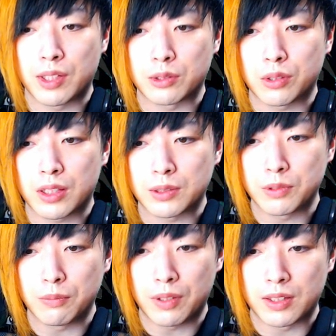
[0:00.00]
それから自分
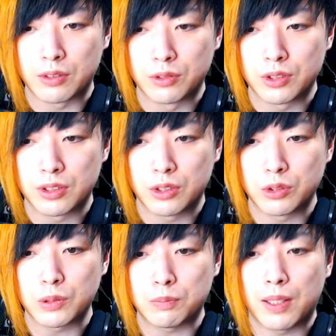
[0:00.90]
のパワー
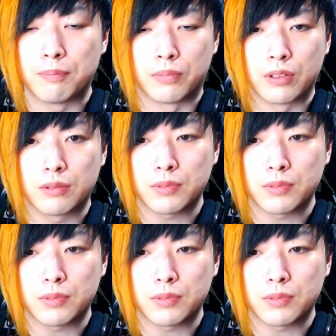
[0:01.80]
40% アップ。